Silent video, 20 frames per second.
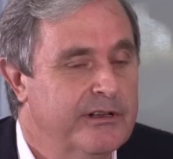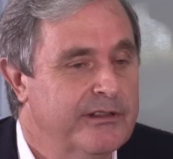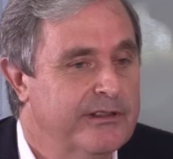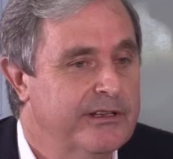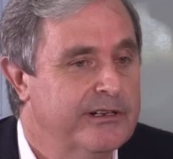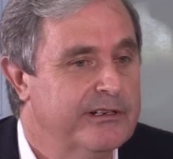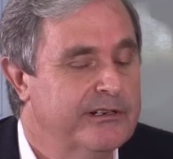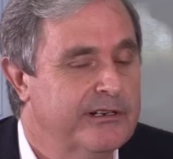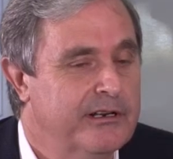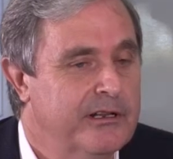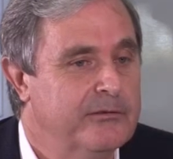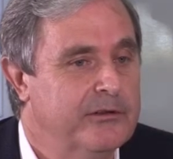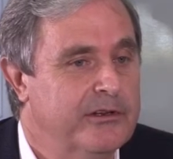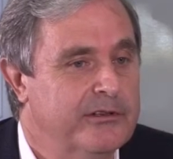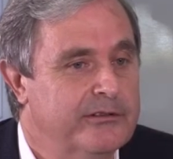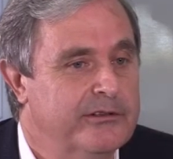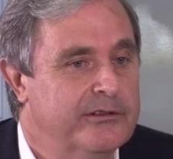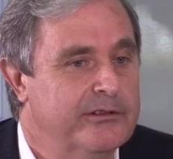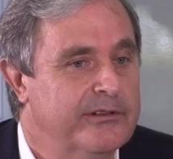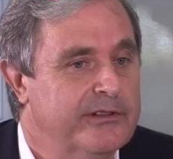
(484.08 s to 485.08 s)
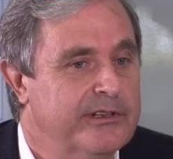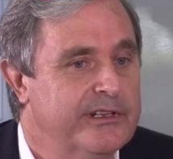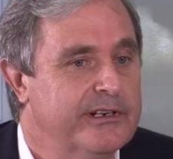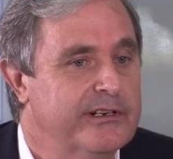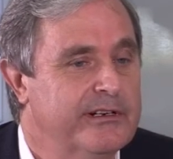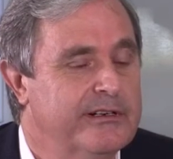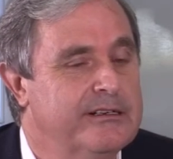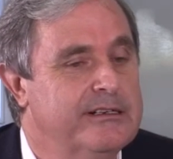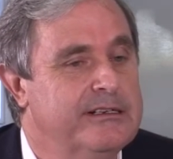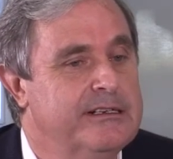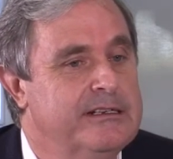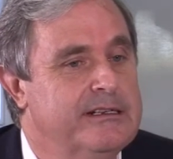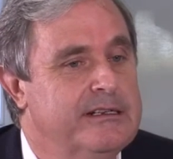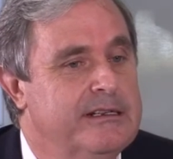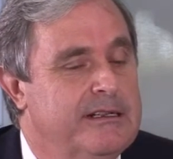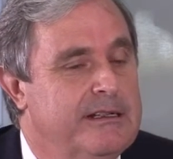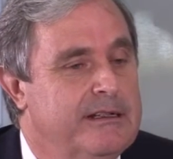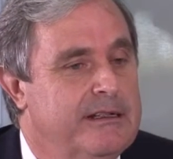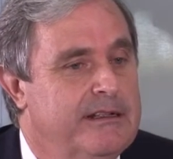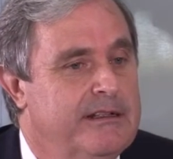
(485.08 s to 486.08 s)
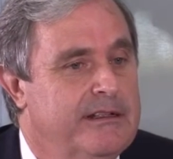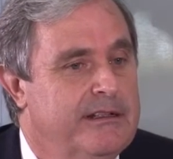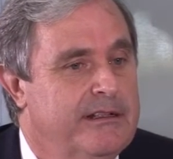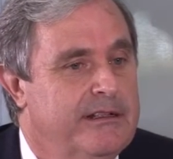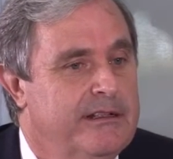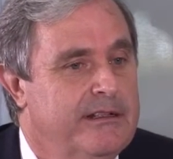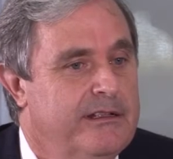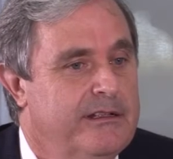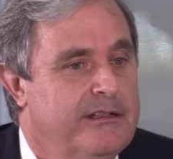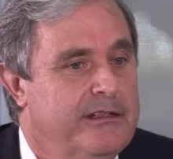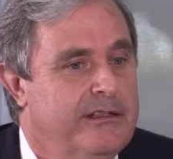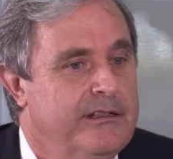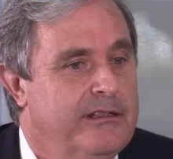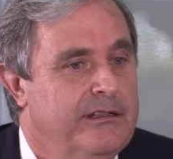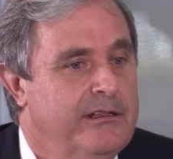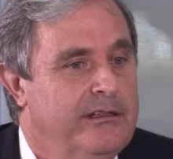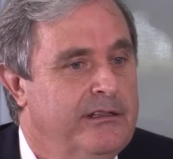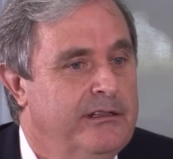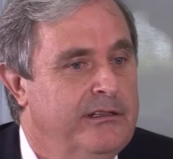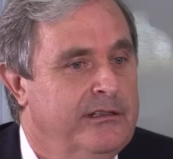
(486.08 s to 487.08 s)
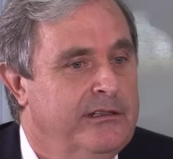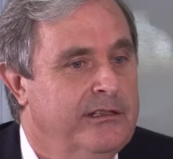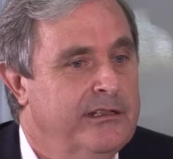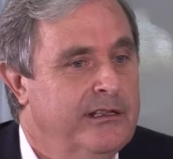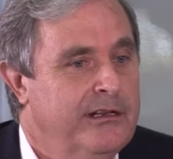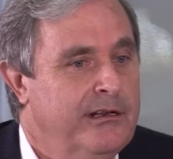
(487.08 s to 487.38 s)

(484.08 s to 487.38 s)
el CERN, en el laboratorio CERN. Y